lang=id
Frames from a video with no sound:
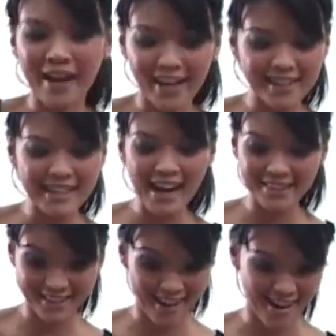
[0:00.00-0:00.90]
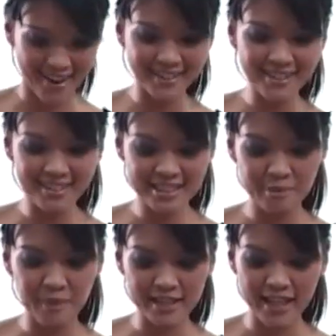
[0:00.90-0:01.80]
pengen lihat kan
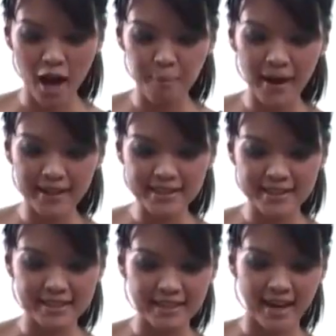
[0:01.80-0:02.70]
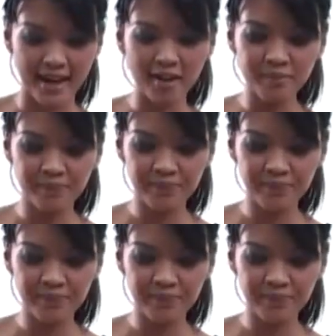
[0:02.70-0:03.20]
seperti apa isinya.